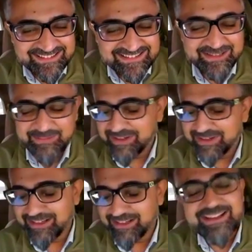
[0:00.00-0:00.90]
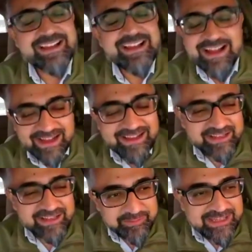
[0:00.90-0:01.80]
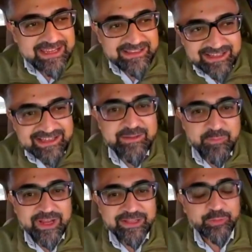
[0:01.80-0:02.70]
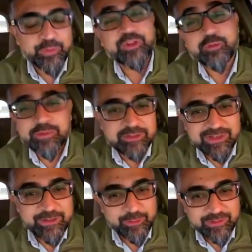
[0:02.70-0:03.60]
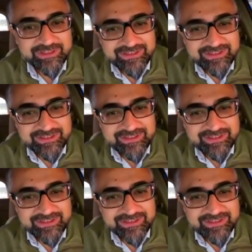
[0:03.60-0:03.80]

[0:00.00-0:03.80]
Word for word: डेफिनेटली अगेन बीइंग ए दिल्ली बॉय थोड़ी तो मदद मिली होगी